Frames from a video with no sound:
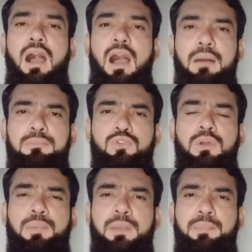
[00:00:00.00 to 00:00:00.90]

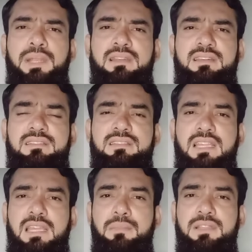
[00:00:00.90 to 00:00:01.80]
आमतौर पर पिंट्रस्ट से
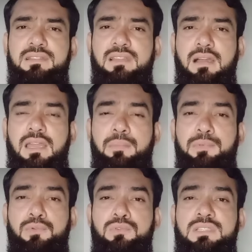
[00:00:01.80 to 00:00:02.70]
इमेजेस अगर आप
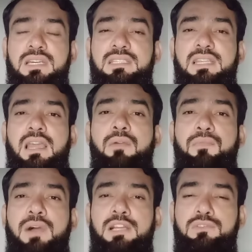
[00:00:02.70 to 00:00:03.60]
यूज़ करते हैं
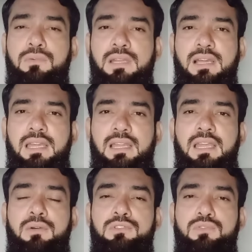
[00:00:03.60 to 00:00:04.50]
वॉइस ओवर
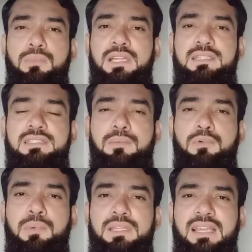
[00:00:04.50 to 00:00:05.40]
करके और जो मेथड्स
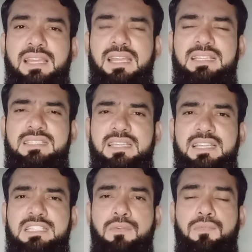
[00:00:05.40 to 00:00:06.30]
आपको बताए हैं इस
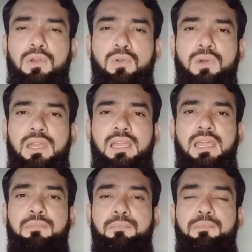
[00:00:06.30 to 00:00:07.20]
तरीके से फॉलो
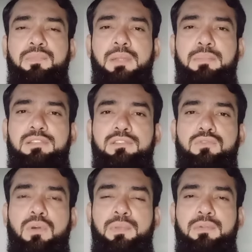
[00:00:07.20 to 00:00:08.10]
करके इमेजेस
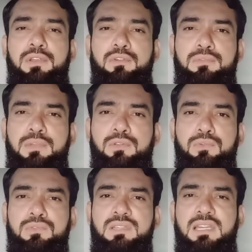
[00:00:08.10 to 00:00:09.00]
को अपने वीडियोस में
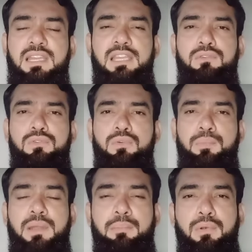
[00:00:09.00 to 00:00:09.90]
यूज़ करके यूट्यूब
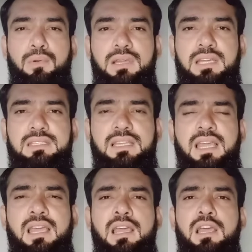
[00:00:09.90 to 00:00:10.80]
पर अपलोड करते
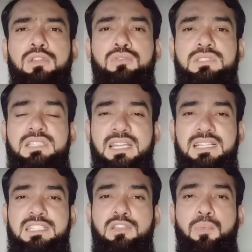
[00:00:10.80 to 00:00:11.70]
हैं तो
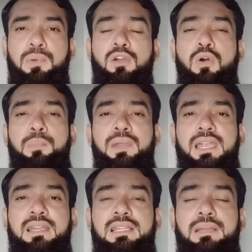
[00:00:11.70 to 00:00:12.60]
चैनल्स के ऊपर
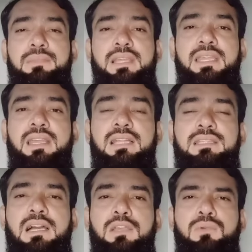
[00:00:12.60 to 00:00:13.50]
कॉपीराइट क्लेम नहीं
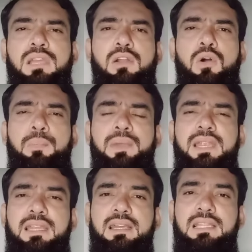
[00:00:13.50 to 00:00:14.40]
आता क्योंकि
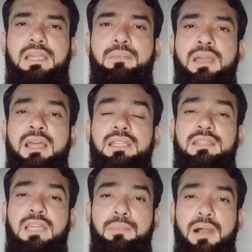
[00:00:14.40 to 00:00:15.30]
कॉपीराइट क्लेम
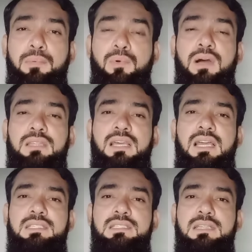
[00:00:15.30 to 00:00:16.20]
तब आपको आता
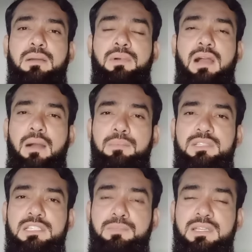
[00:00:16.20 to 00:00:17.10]
है जब आप
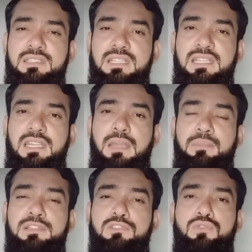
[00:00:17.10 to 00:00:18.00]
जिस पर्सन की
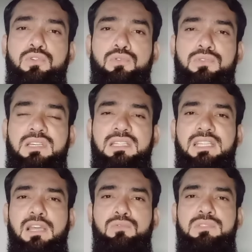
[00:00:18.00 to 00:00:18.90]
इमेजेस को यूज़
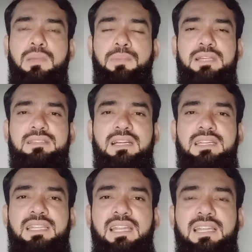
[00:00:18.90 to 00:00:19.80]
करते हैं उसके पास
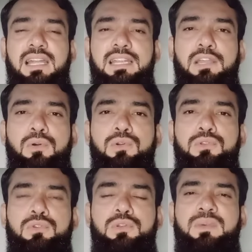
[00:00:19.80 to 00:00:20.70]
कंटेंट आईडी हो
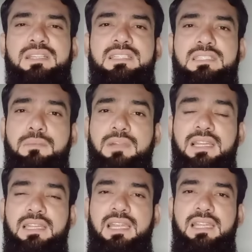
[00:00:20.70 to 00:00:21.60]
यूट्यूब का सिस्टम
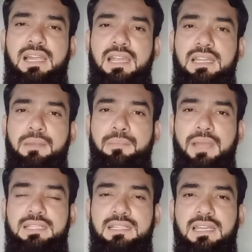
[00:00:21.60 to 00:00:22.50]
कंटेंट आईडी
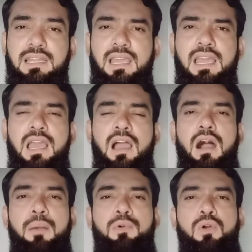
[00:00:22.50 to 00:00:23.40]
मैच करके
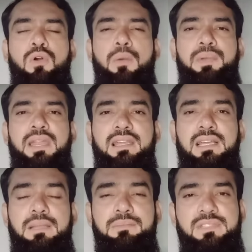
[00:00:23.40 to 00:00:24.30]
आपको कॉपीराइट
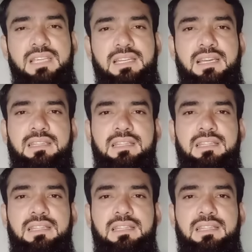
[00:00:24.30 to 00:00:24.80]
क्लेम सेंड कर